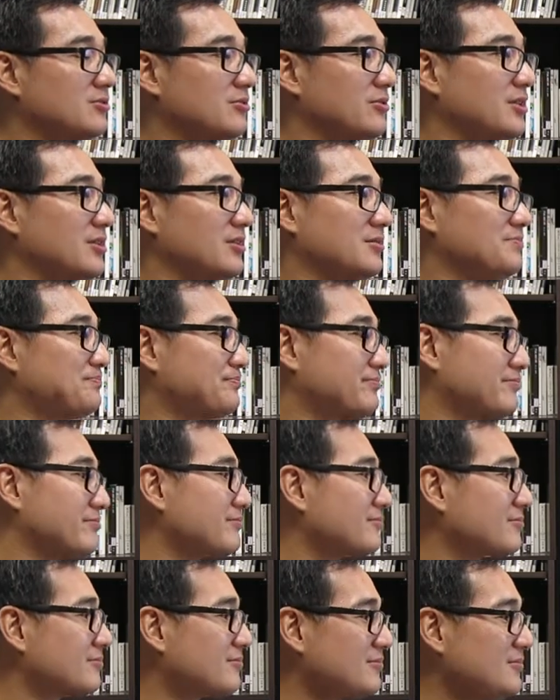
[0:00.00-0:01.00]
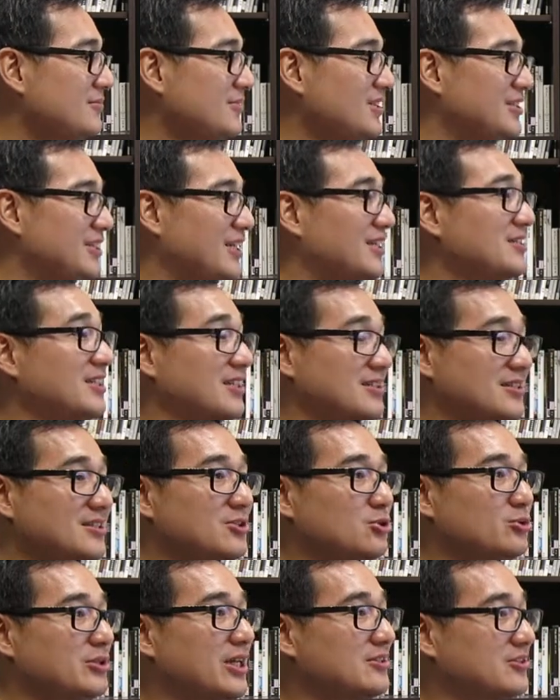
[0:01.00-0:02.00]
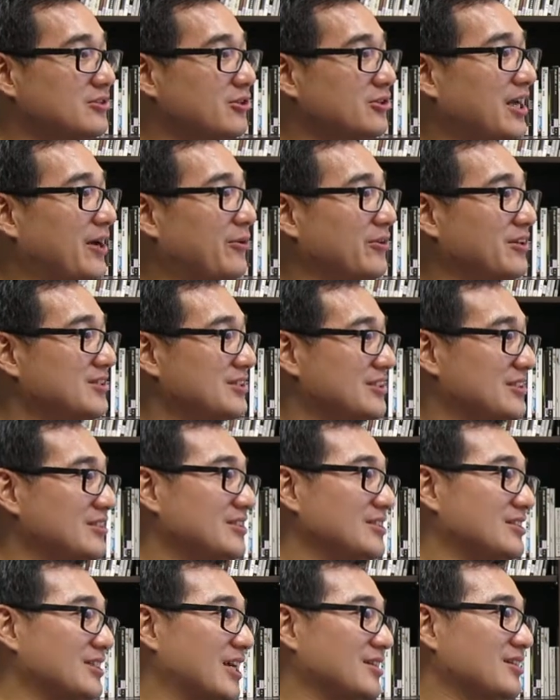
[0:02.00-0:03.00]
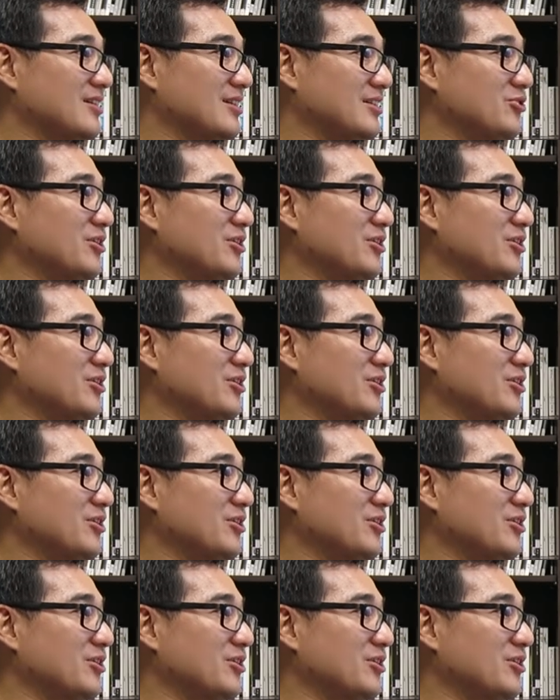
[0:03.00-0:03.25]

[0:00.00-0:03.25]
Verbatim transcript: 所以。也显示出那时候台湾的经济啊，的